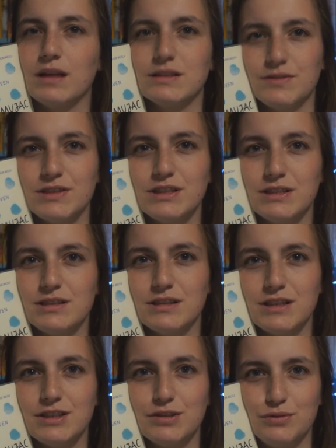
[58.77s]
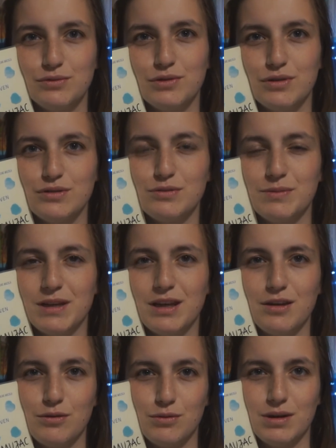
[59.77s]
zwłaszcza też dużo osób
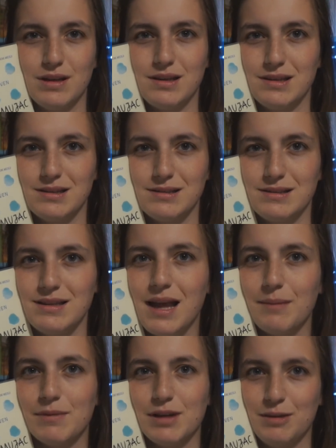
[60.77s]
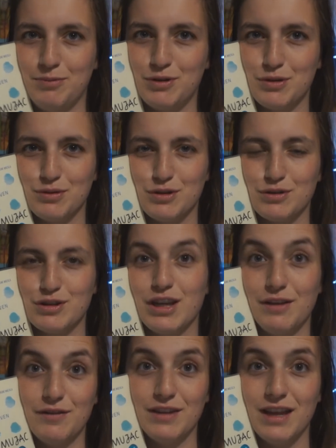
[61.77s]
takich, które znam i piszą książki
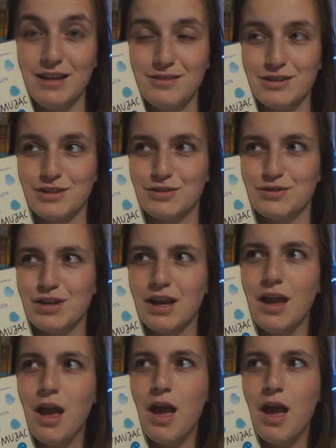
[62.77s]
i wydają te książki,